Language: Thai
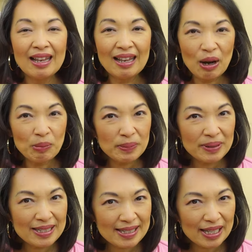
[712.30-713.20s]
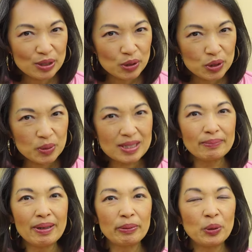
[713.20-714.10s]
แล้วมีพิเศษสุดๆ
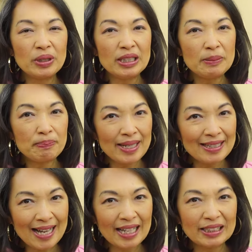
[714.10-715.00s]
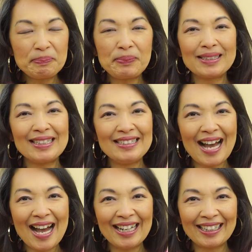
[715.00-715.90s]
สำหรับคนที่ไปงานที่พัท
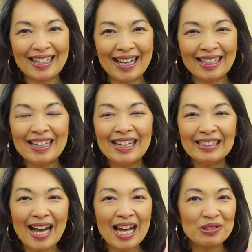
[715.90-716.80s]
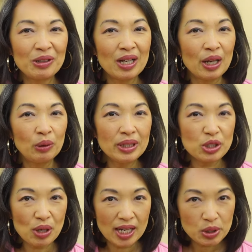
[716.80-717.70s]
ยานะคะ งาน
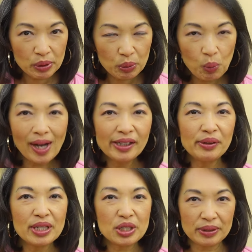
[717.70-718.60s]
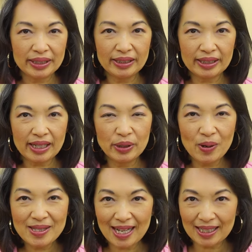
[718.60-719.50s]
Recharge Rewire Retreat นะคะน
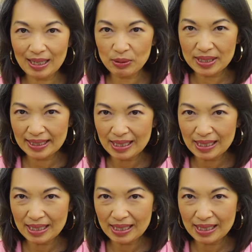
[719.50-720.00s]
อกจากเราจะได้